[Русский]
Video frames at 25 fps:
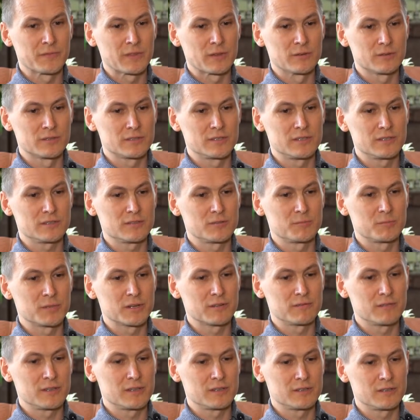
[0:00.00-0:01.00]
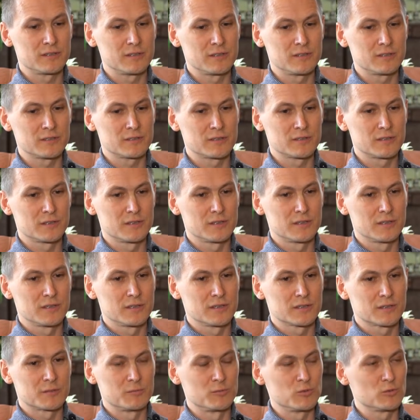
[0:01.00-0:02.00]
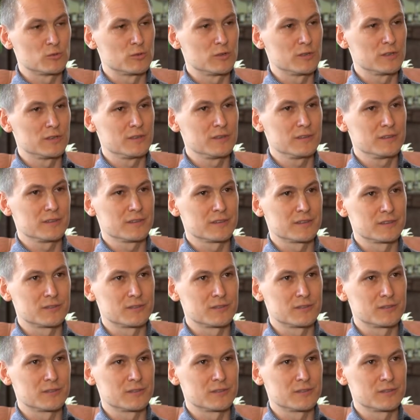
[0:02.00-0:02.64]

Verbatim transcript: он с детства проявлял интерес к музыке,